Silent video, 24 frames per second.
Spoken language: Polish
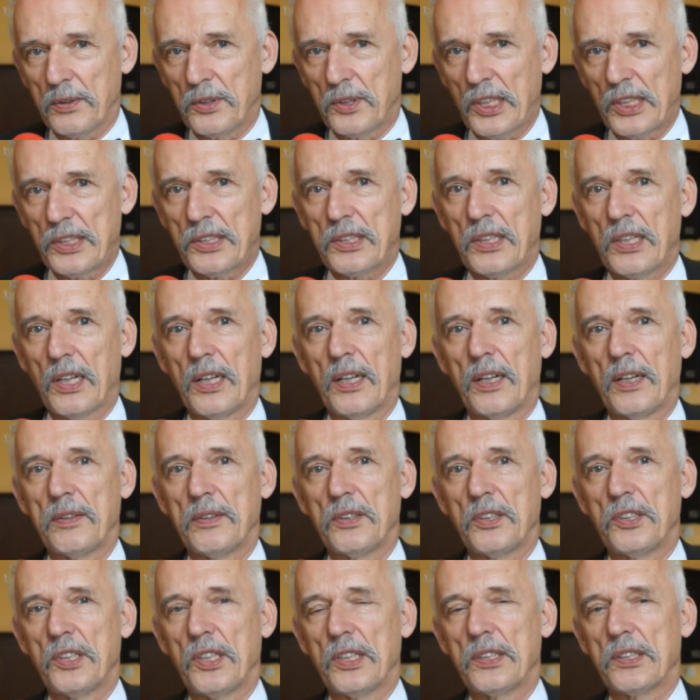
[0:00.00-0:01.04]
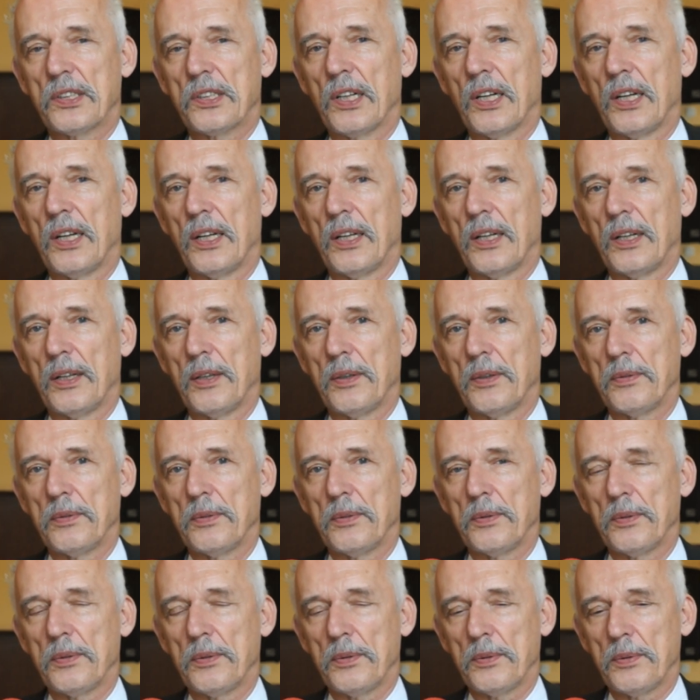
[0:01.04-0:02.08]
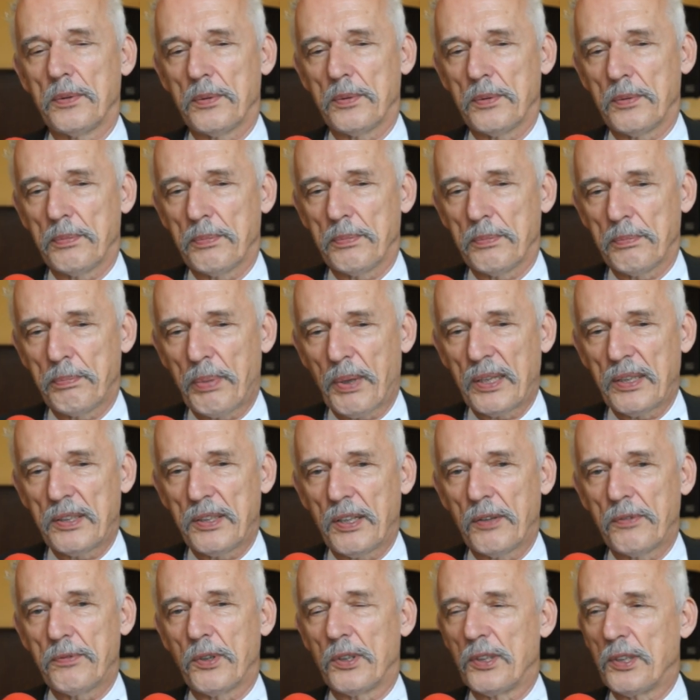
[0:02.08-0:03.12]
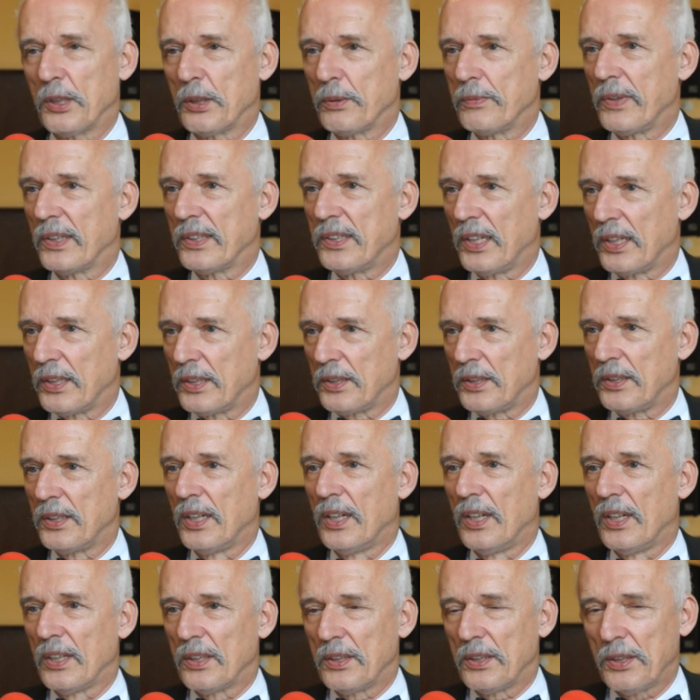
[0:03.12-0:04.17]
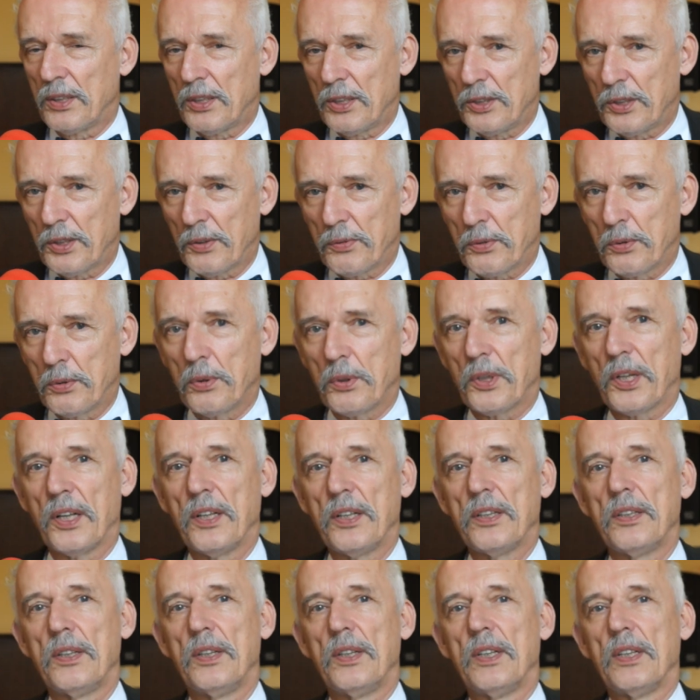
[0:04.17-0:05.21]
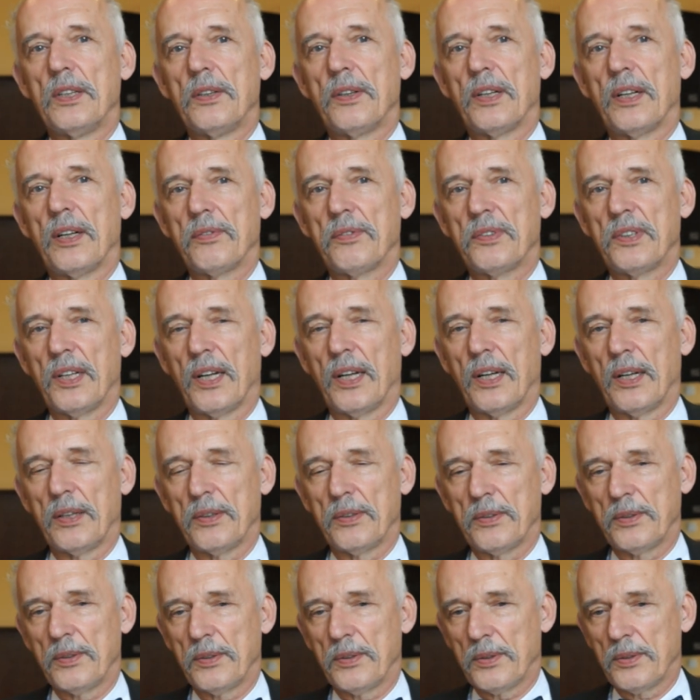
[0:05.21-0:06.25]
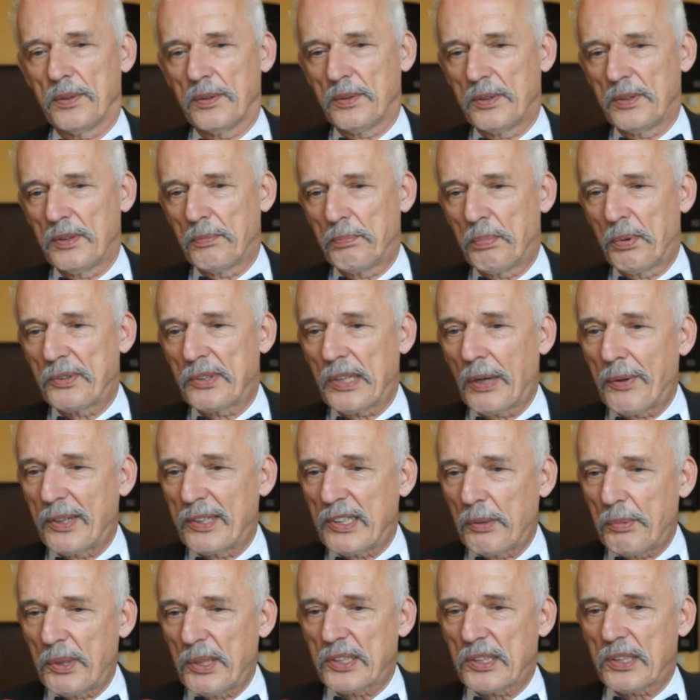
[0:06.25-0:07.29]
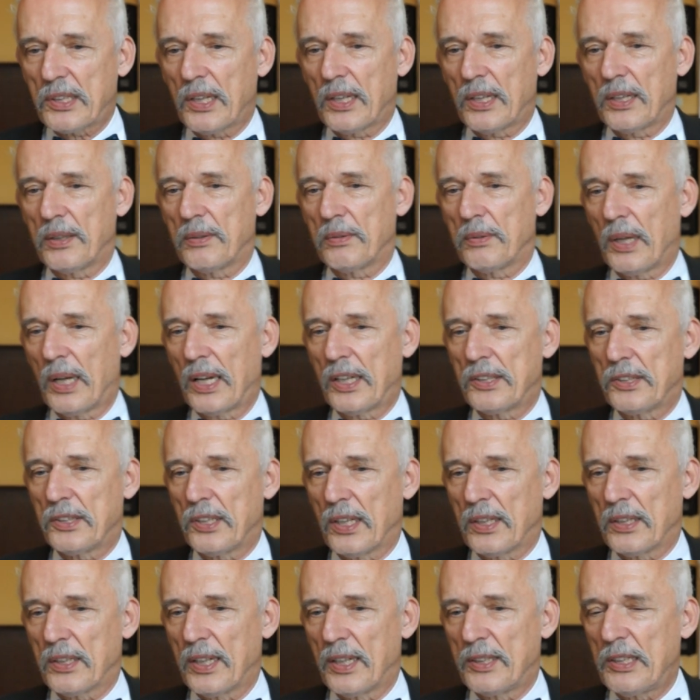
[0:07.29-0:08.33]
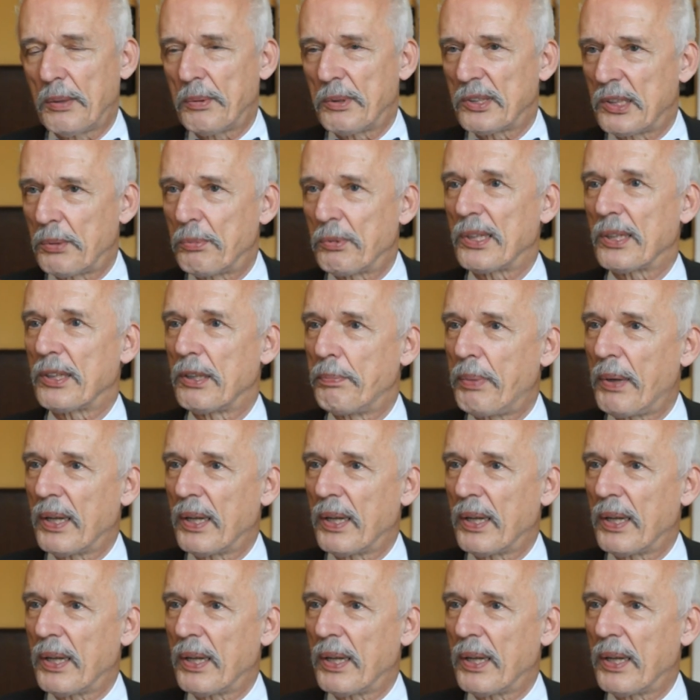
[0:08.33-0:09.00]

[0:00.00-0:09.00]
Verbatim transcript: Czeska, czeska Partia Wolnych Obywateli idzie w górę prawda? Y, powstała niemiecka akcja dla Niemiec, nie było takiej